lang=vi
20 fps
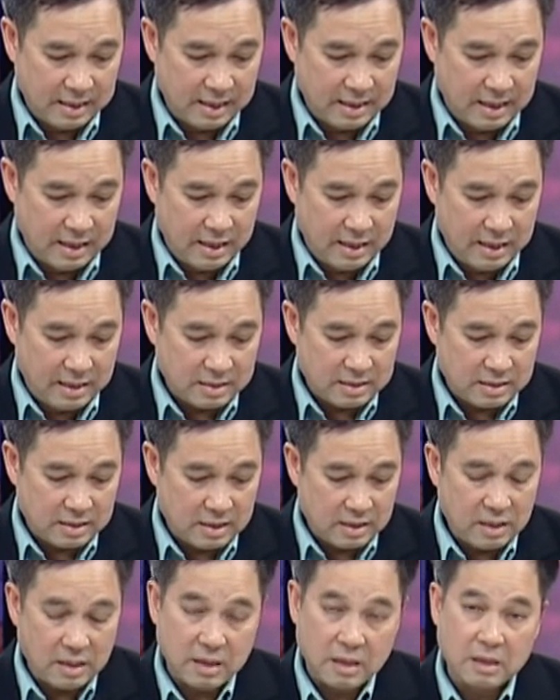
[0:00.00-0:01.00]
uh,
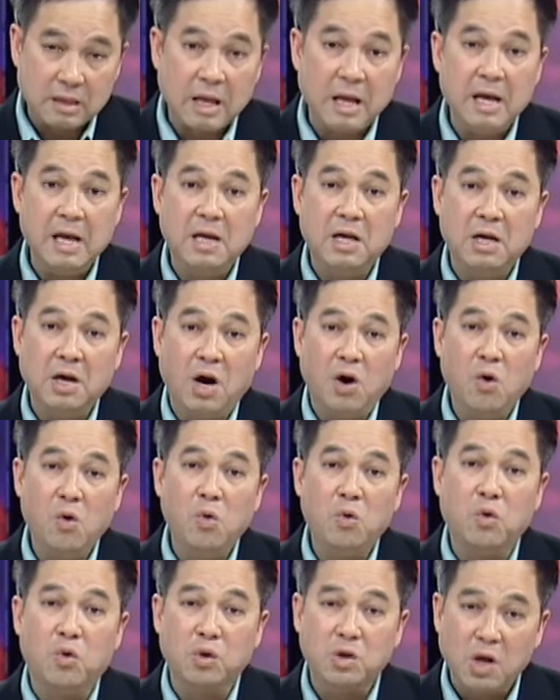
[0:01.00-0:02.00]
tiền
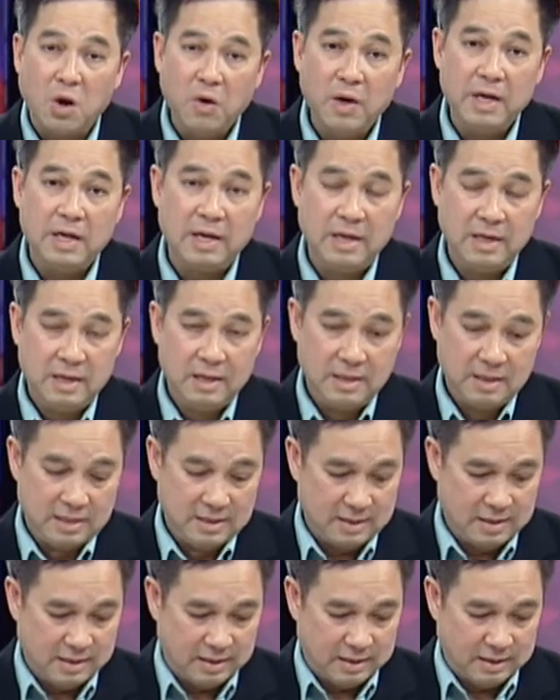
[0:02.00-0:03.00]
hưu của tôi
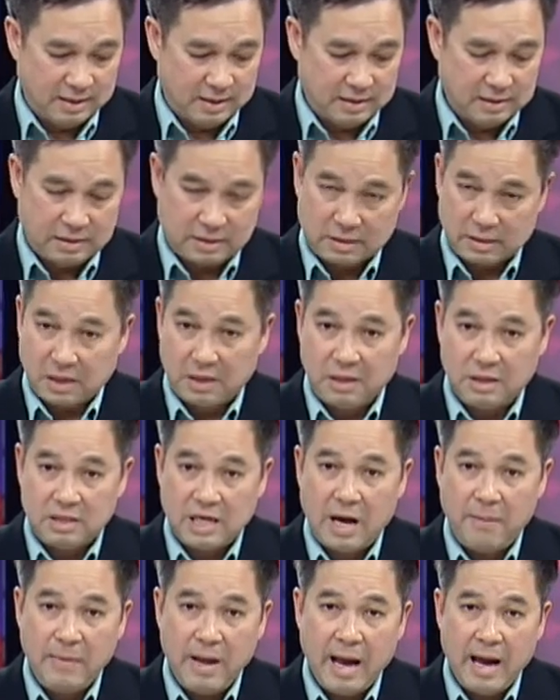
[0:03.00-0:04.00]
từ
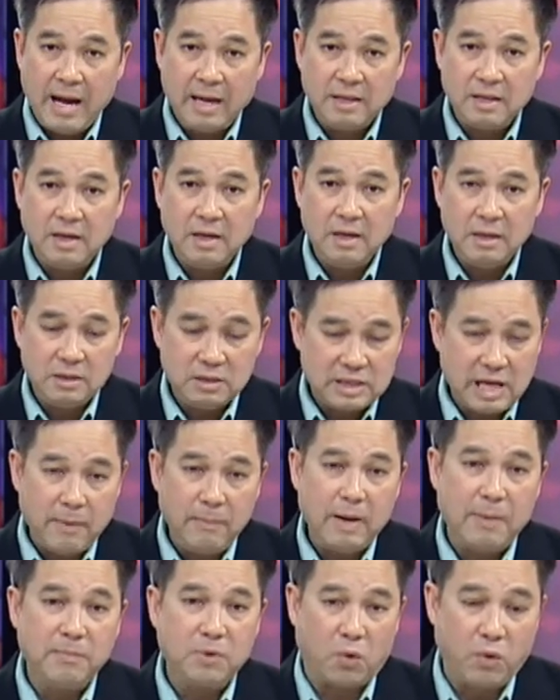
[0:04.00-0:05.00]
62 tới
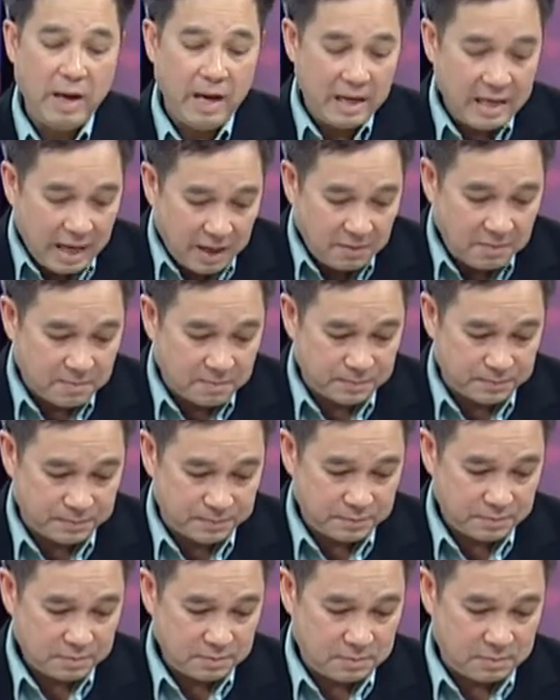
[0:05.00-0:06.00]
65 tuổi hay không
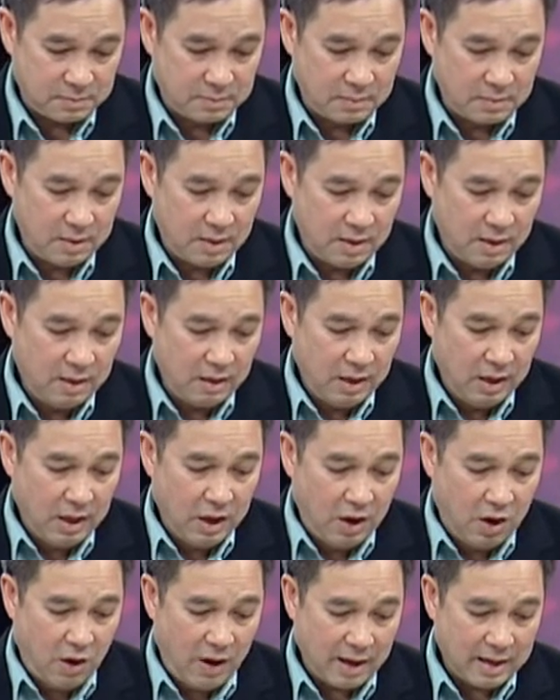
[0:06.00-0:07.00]

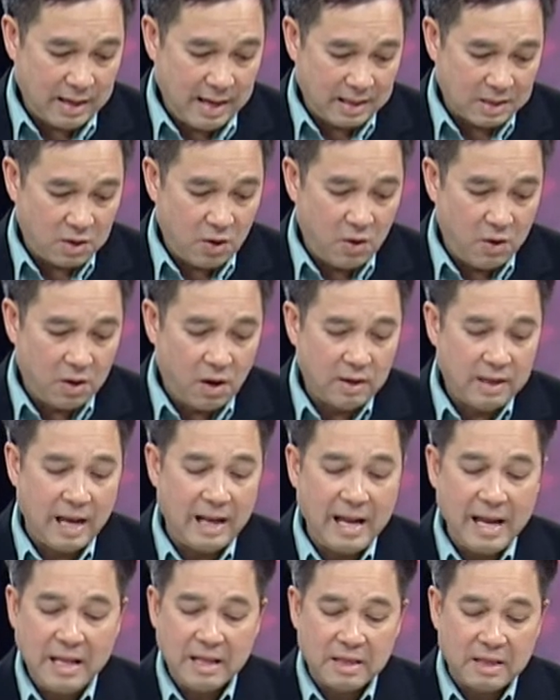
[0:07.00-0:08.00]
hoặc là tôi có thể
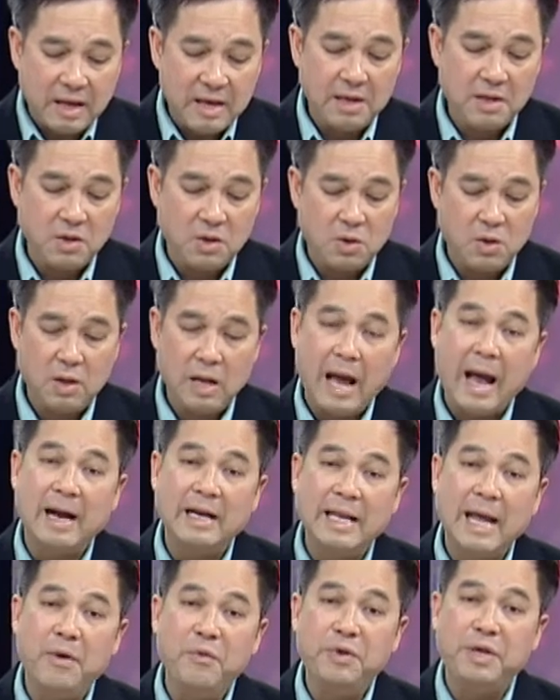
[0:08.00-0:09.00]
lấy tiền
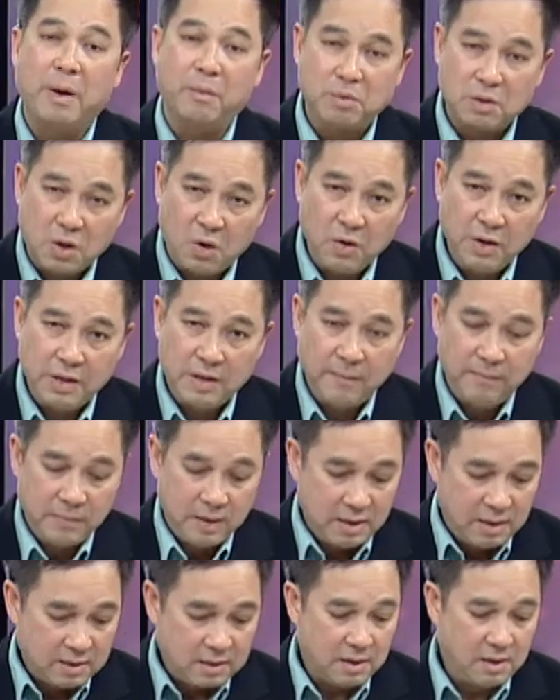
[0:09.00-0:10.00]
ăn theo chồng tôi
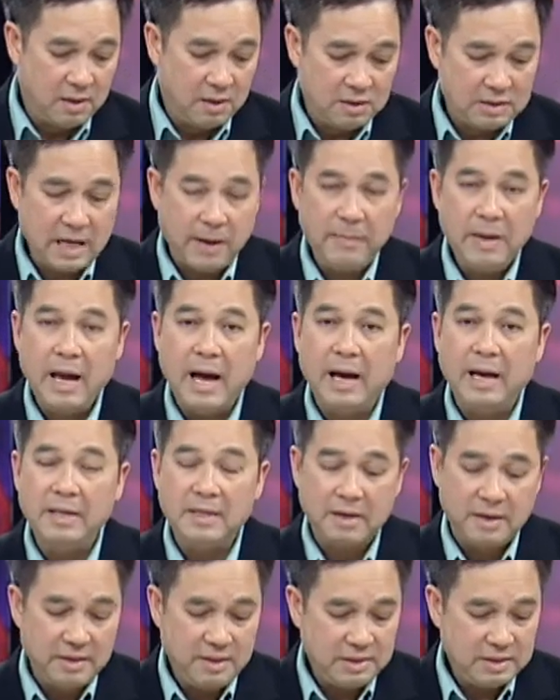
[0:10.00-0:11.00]
từ 62
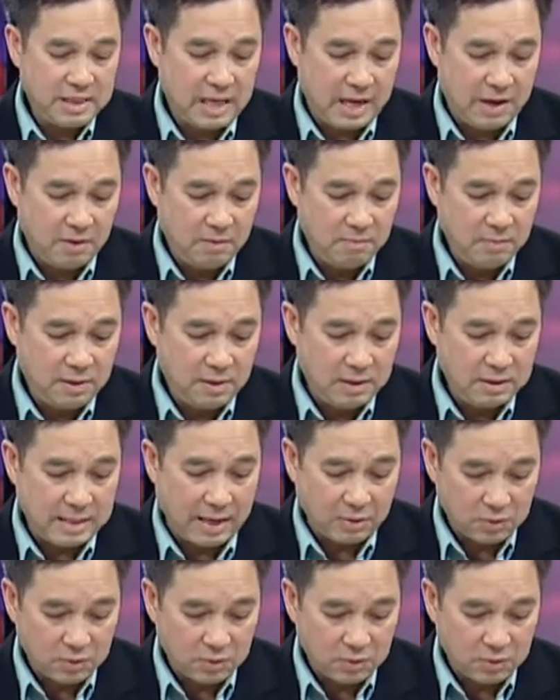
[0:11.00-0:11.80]
tới 66